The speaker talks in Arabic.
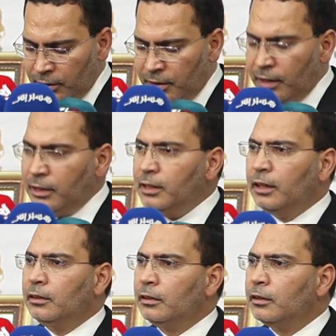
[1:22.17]

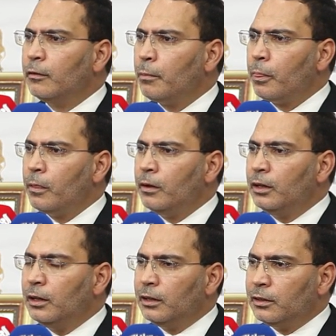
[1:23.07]
ثانيا
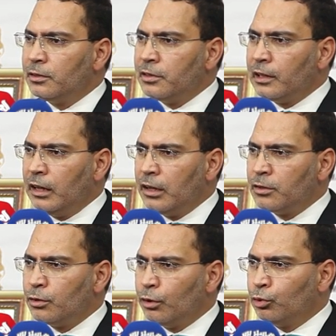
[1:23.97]

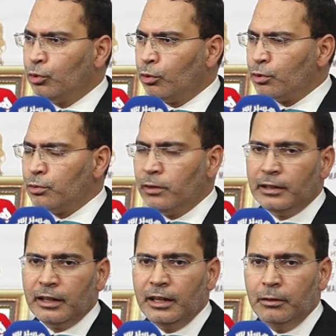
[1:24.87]
استخلاص الدروس
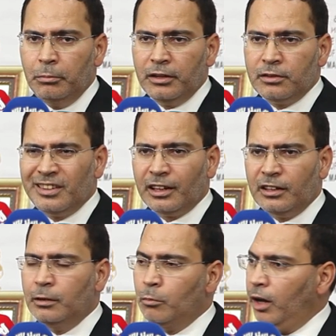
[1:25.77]
ولهذا كاين بحث
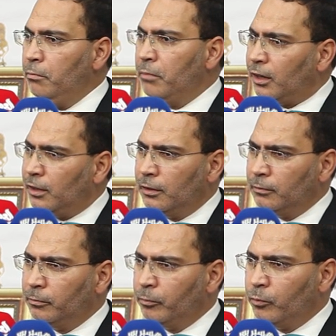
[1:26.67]
تقني معمق
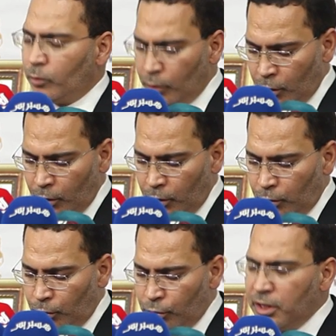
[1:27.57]

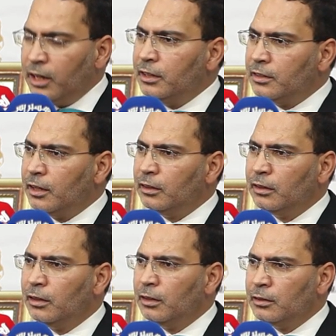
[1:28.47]
وثالثا
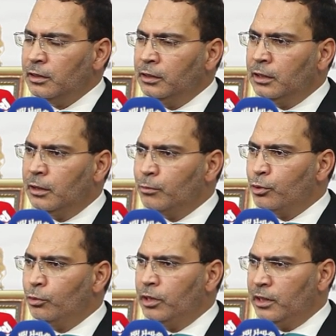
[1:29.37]
تحديد
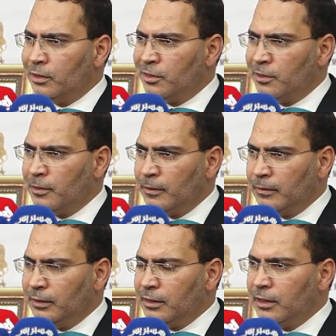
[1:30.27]
المسؤوليات
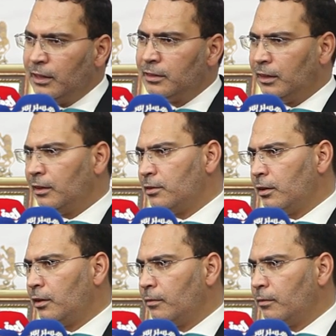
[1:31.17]
هذه ثلاث عناصر